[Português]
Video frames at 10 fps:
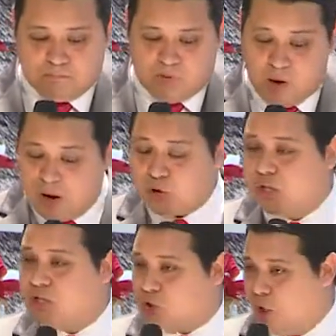Eu acho que
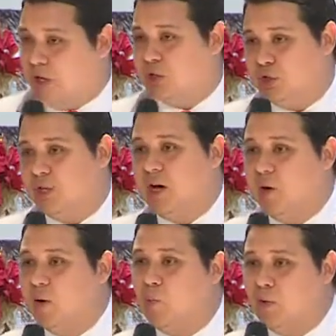a história de
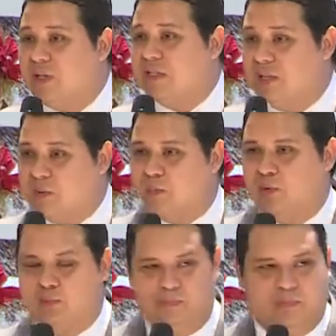Gideão é um bom
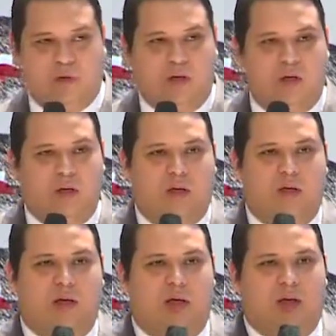exemplo.
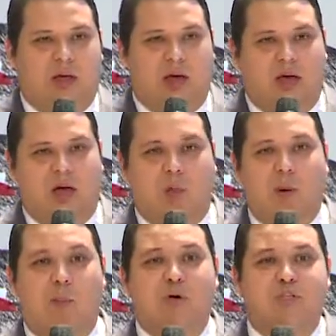É, é uma
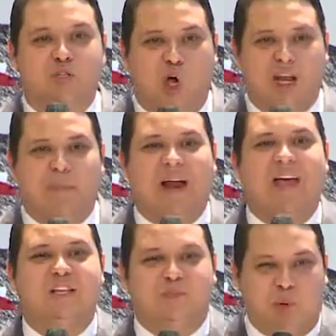boa história para
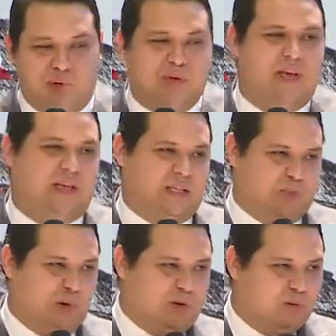responder essas
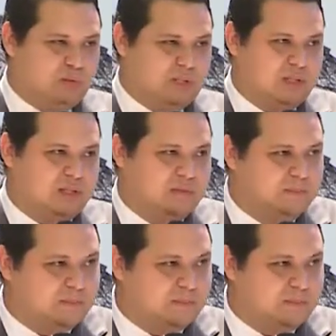perguntas.